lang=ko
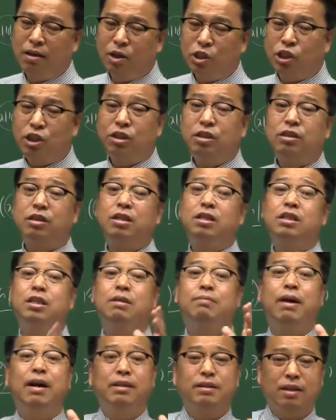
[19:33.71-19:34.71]
취득세는
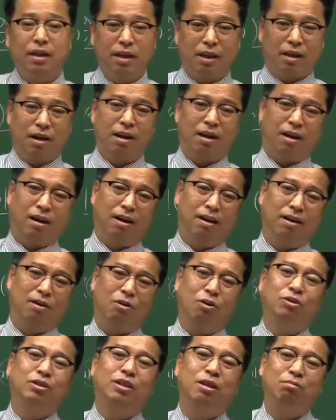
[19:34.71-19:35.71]
지방세니까
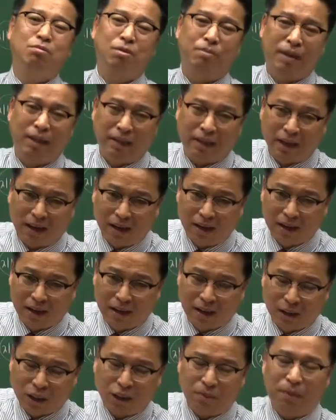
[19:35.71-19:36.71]
어디다 물어봐야 돼.
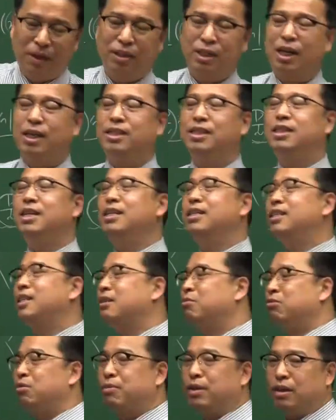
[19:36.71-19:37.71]
지방
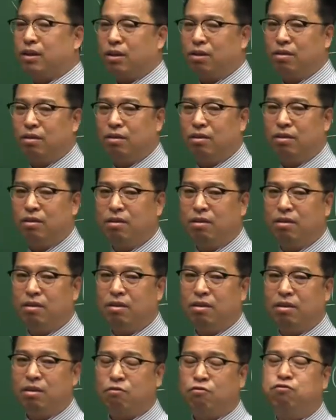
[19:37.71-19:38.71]
자치단체에다 물어봐야 돼.
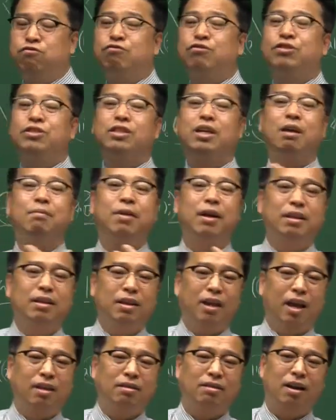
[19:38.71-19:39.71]
국세만
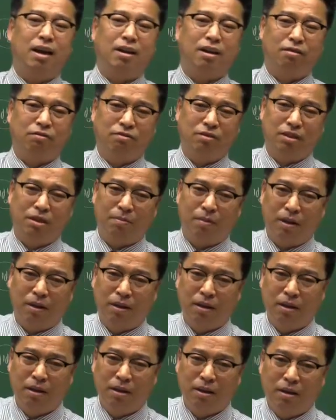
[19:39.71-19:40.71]
걔들은 알아, 국세만.
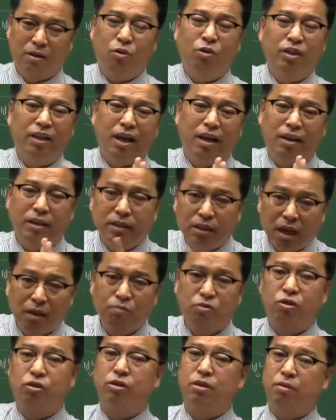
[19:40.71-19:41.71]
그 어디야?
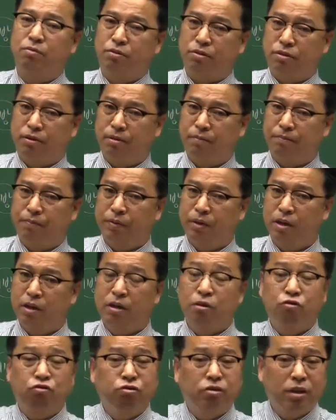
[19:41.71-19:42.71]
세무서, 세무서.
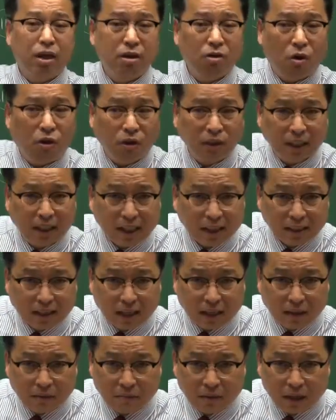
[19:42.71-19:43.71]
그럼 국세는 어디다
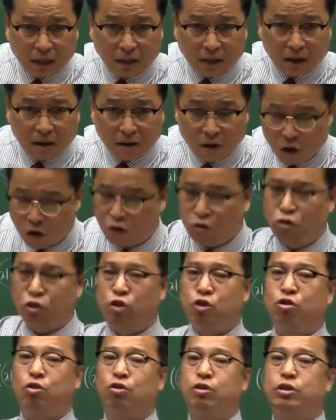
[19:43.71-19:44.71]
세금을 내야 돼요?
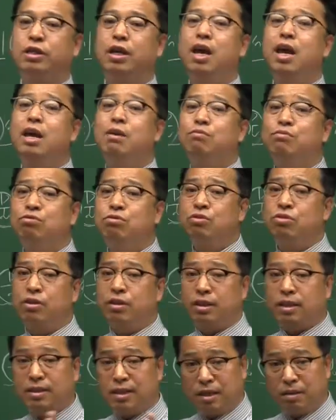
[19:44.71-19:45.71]
그쵸.
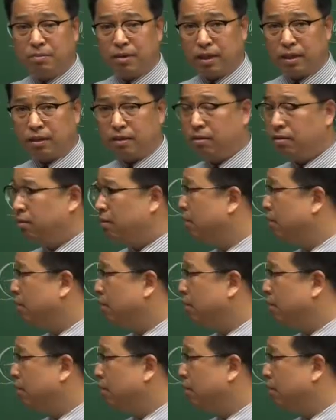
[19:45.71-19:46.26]
세무서에다 세금을 내야 돼.